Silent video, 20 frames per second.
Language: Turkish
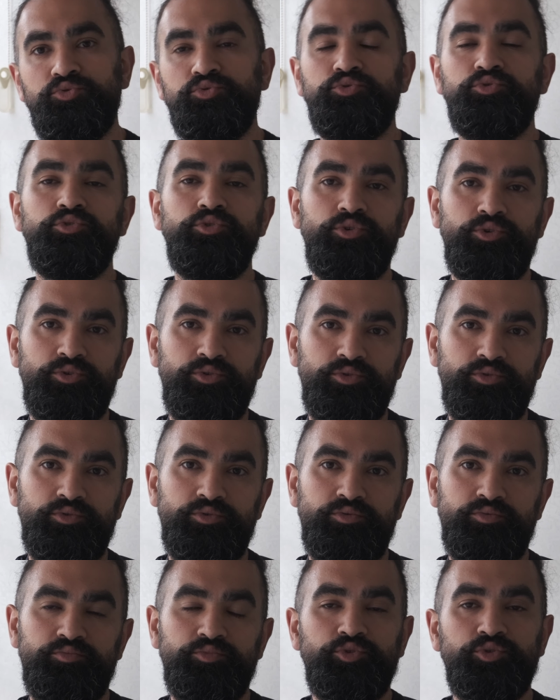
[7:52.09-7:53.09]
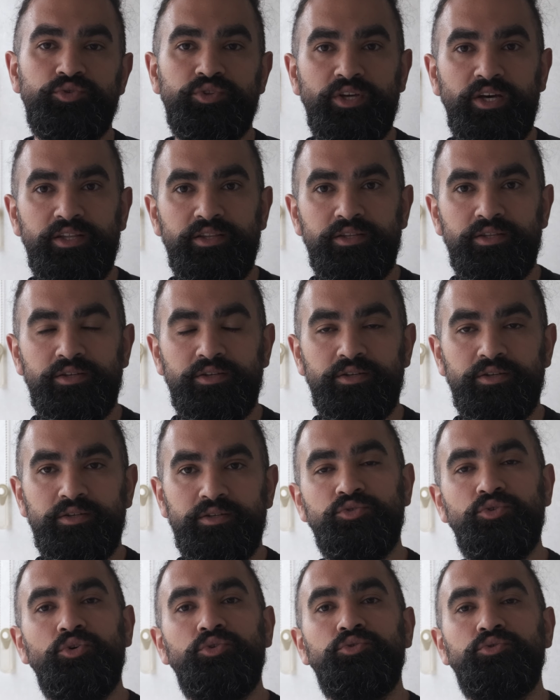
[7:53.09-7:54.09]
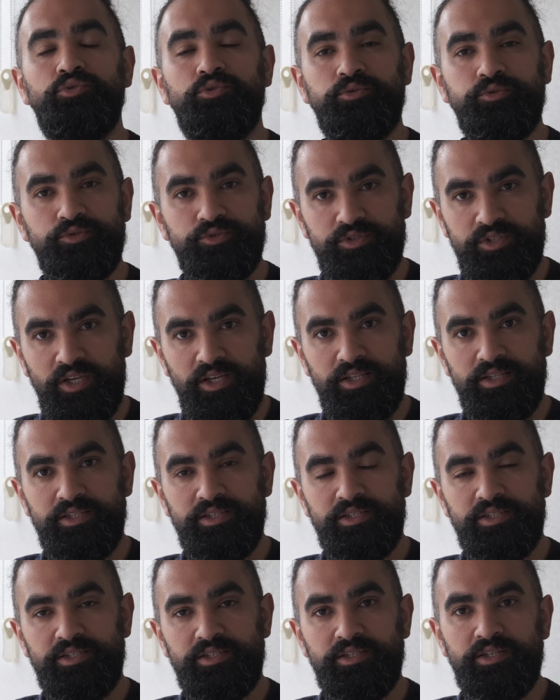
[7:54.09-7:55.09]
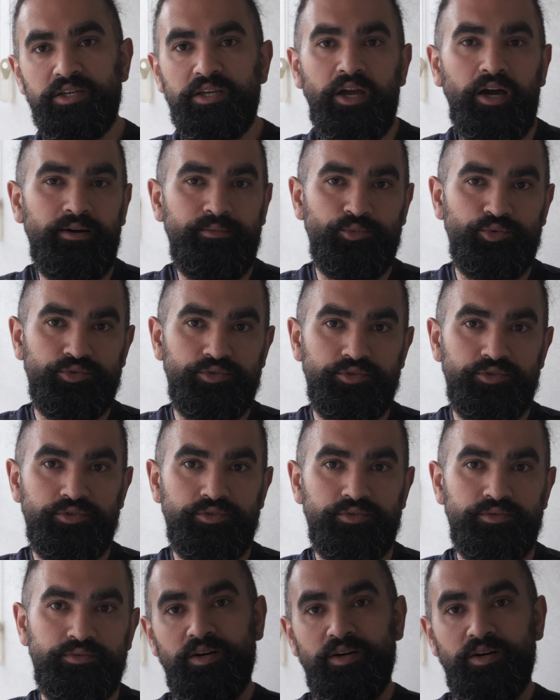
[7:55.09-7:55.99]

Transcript: Gülü büyüten gök gürültüsü değildir, yağmurdur.